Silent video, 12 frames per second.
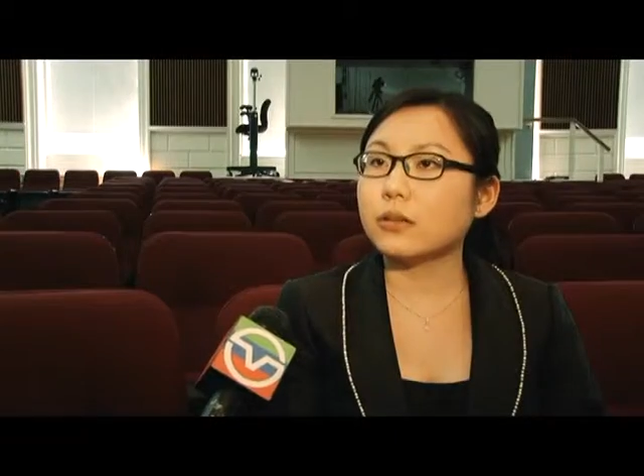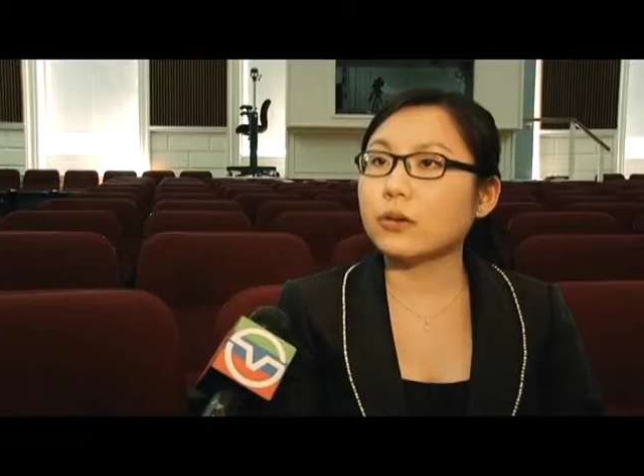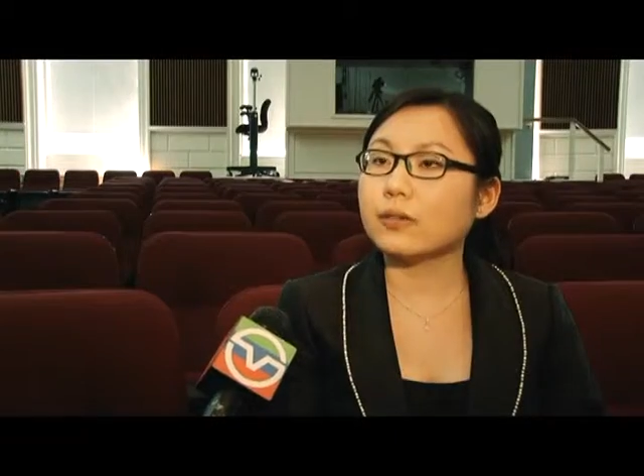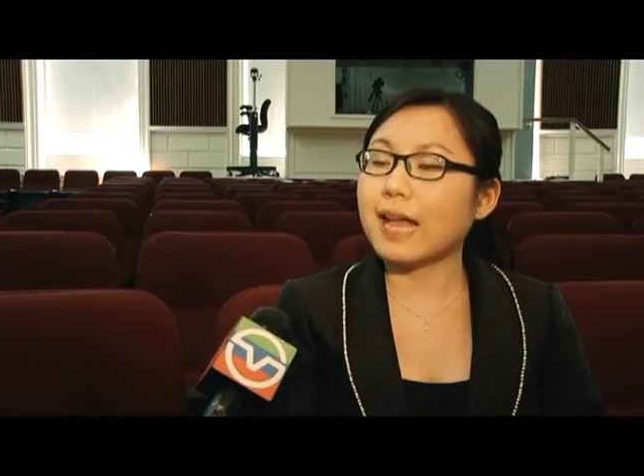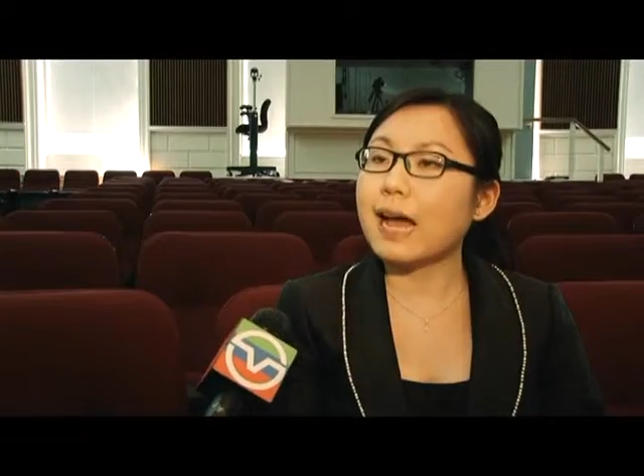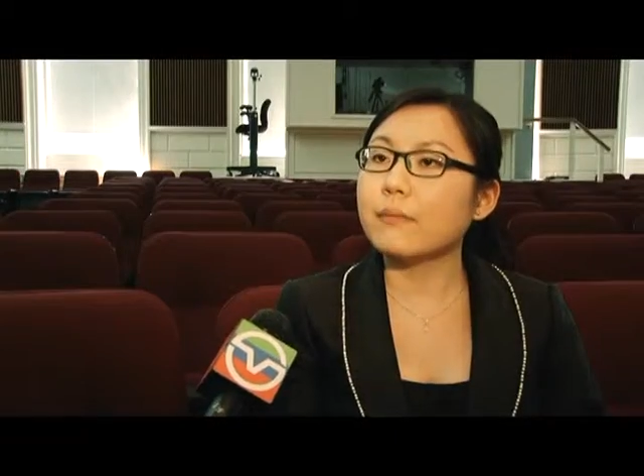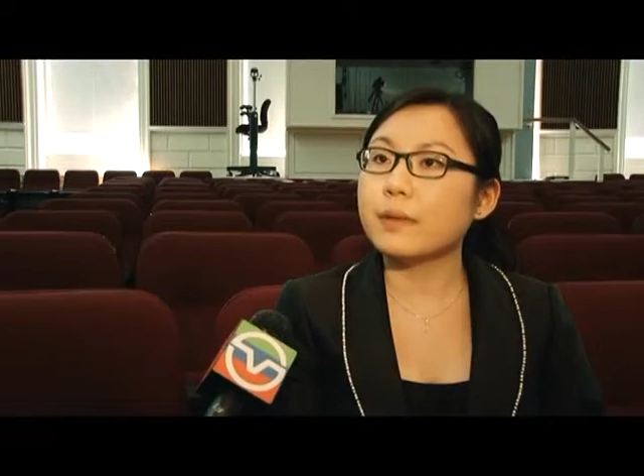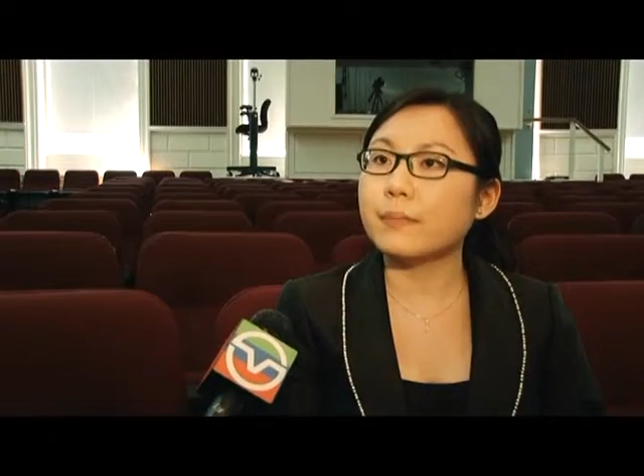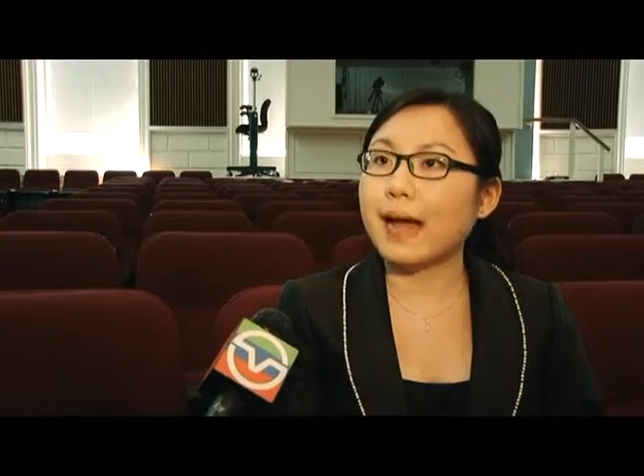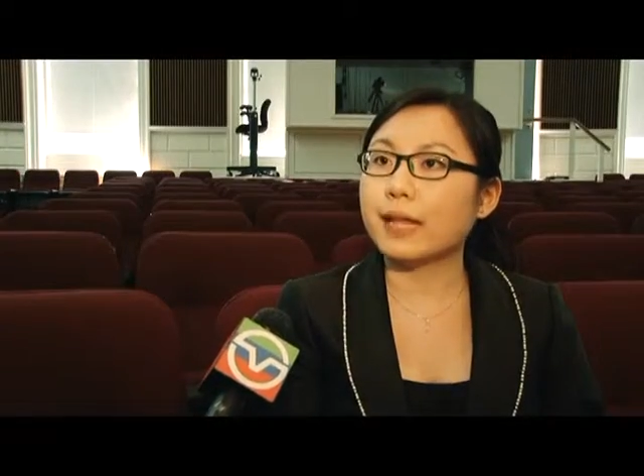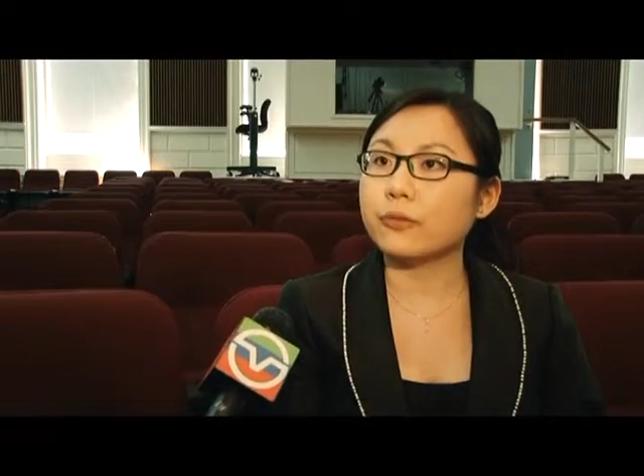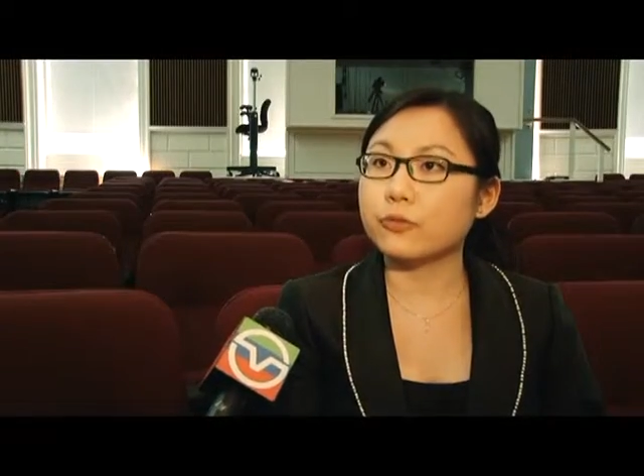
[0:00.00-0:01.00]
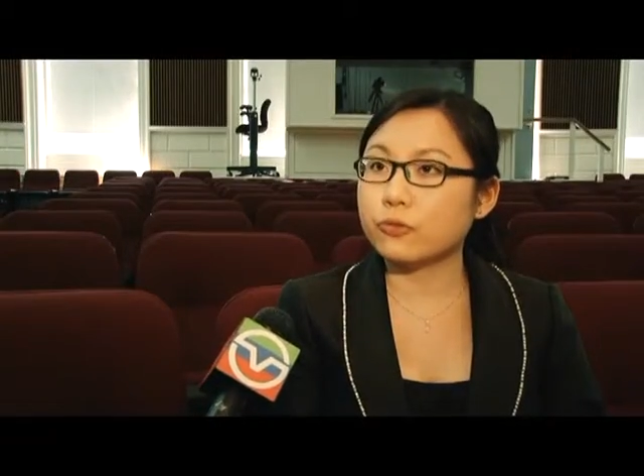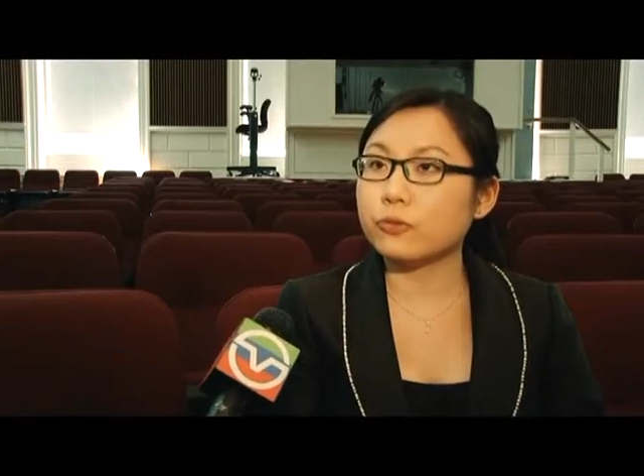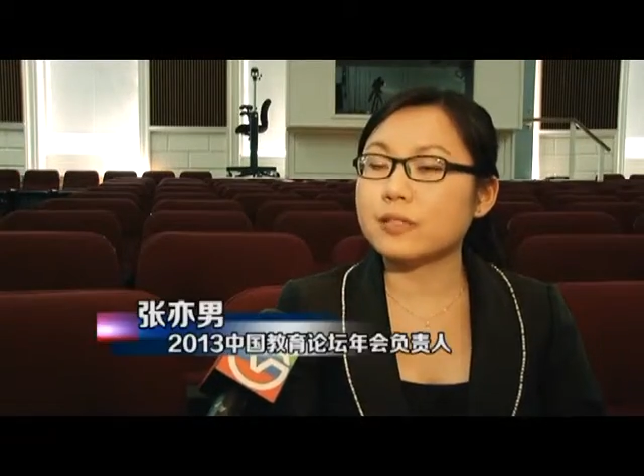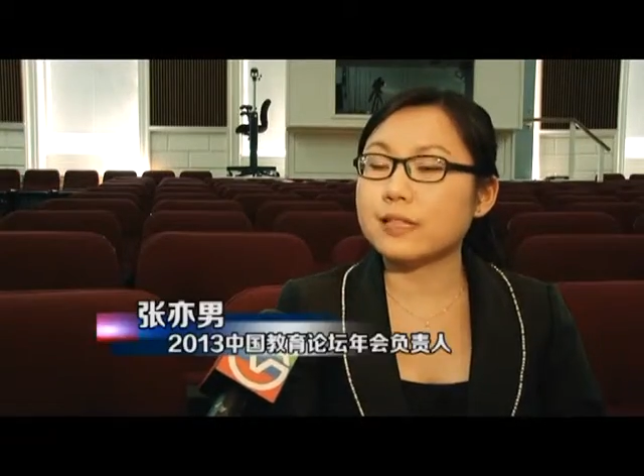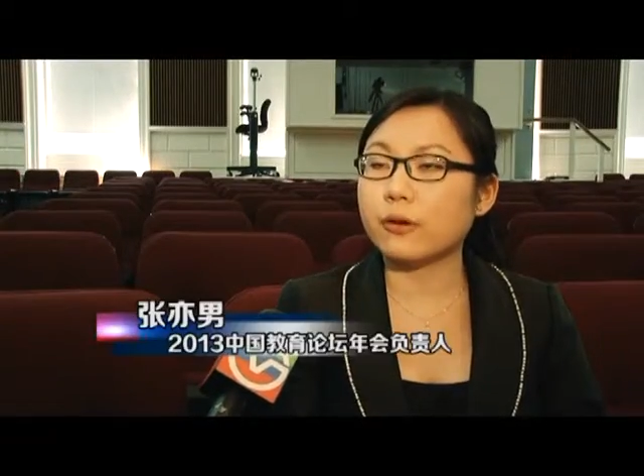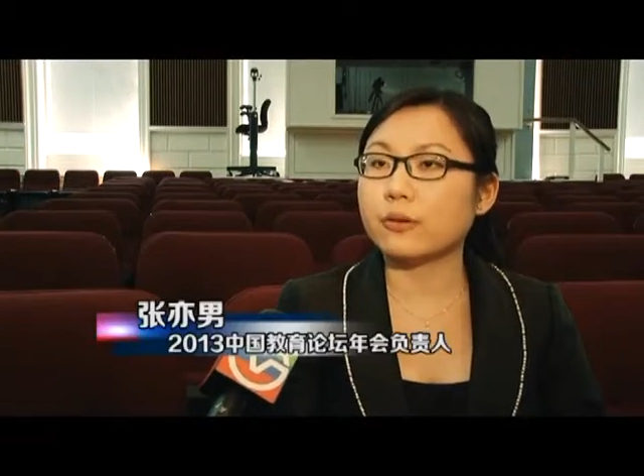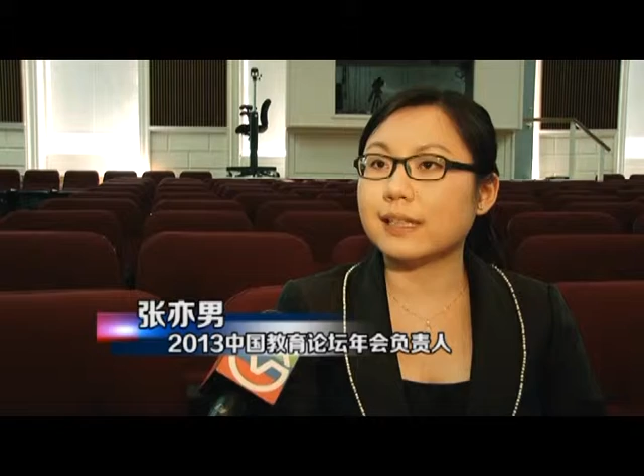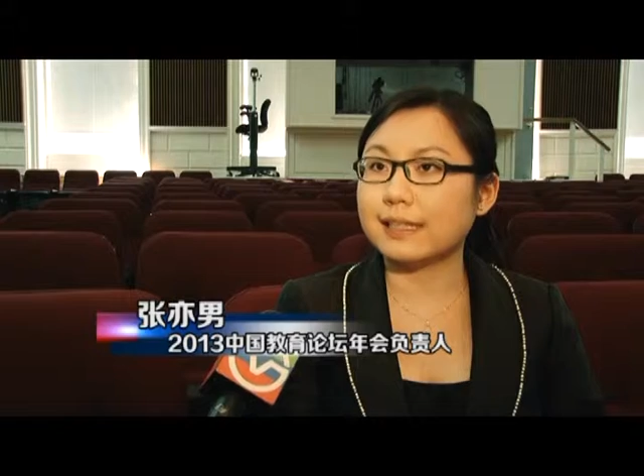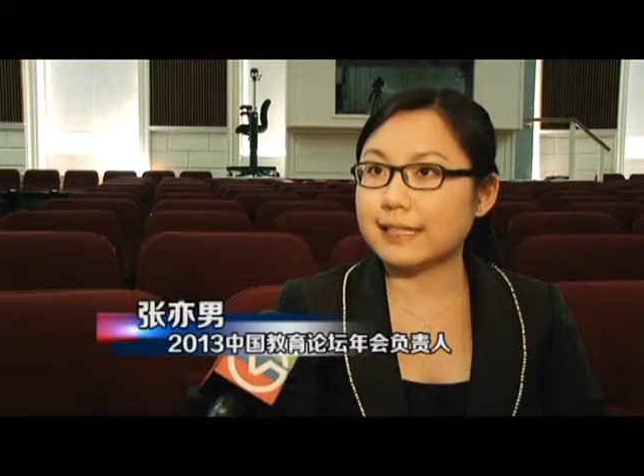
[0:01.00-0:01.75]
能够他们把对中国教育的